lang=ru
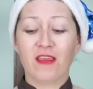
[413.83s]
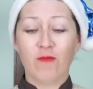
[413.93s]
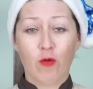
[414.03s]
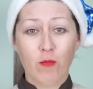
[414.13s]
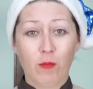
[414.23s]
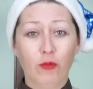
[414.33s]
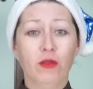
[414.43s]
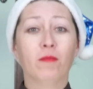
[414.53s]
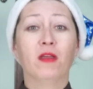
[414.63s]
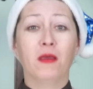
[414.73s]
Его мы
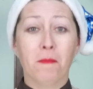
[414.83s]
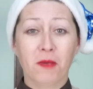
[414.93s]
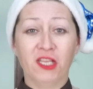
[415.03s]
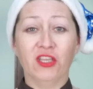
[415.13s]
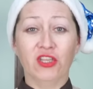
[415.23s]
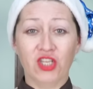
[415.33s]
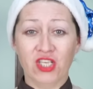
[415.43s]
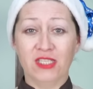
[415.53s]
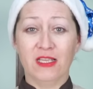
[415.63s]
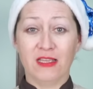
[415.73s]
будем мыть,
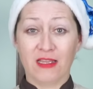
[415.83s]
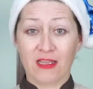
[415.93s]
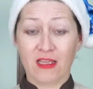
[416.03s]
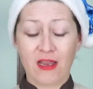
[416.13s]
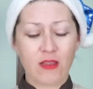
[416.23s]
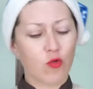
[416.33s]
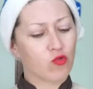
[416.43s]
чистить и натирать